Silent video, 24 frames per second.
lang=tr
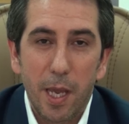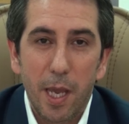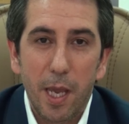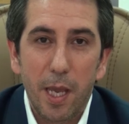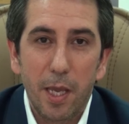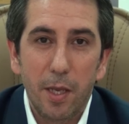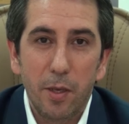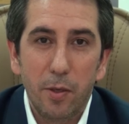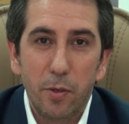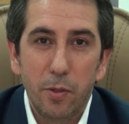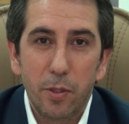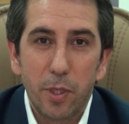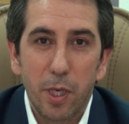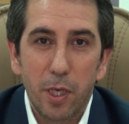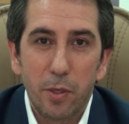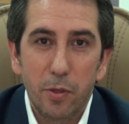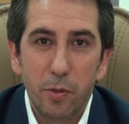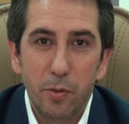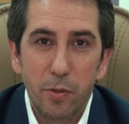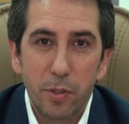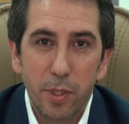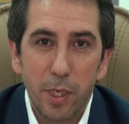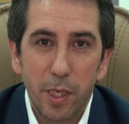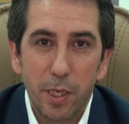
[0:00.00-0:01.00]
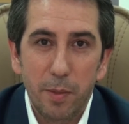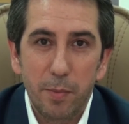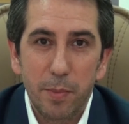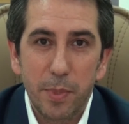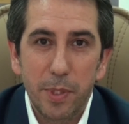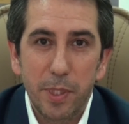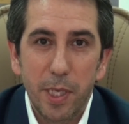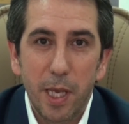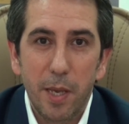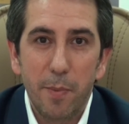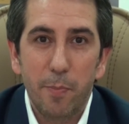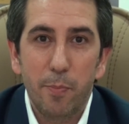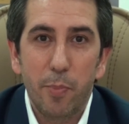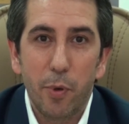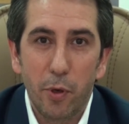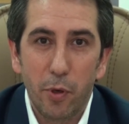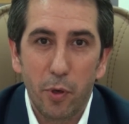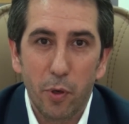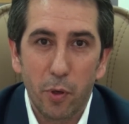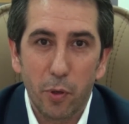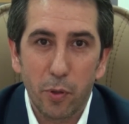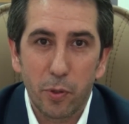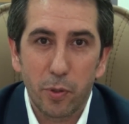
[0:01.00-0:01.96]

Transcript: En güzel günlerimiz hep böyle